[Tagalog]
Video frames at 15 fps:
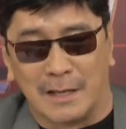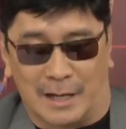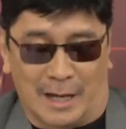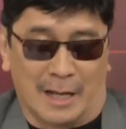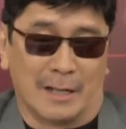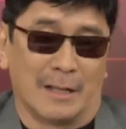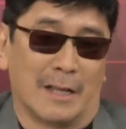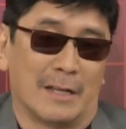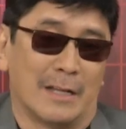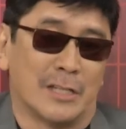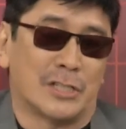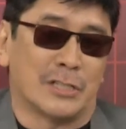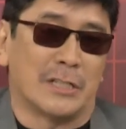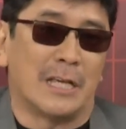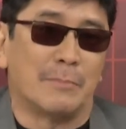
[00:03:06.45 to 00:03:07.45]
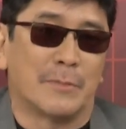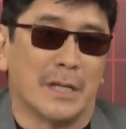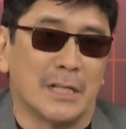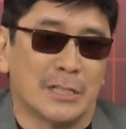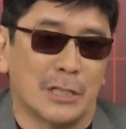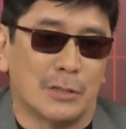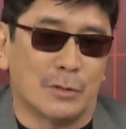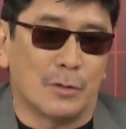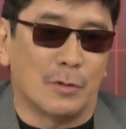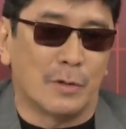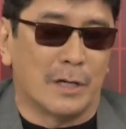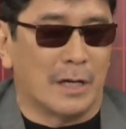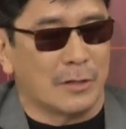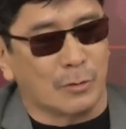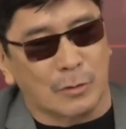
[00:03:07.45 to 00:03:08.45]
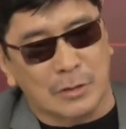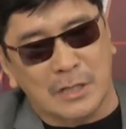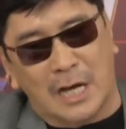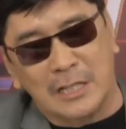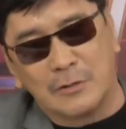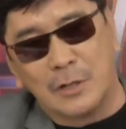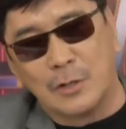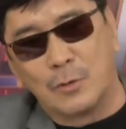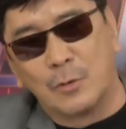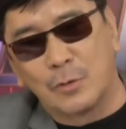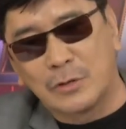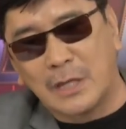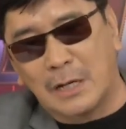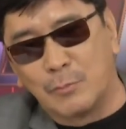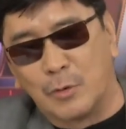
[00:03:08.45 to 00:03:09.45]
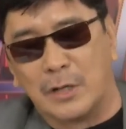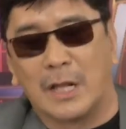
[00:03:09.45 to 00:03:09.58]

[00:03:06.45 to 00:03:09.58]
And then, slave ka na sa droga, tortado ng utak mo,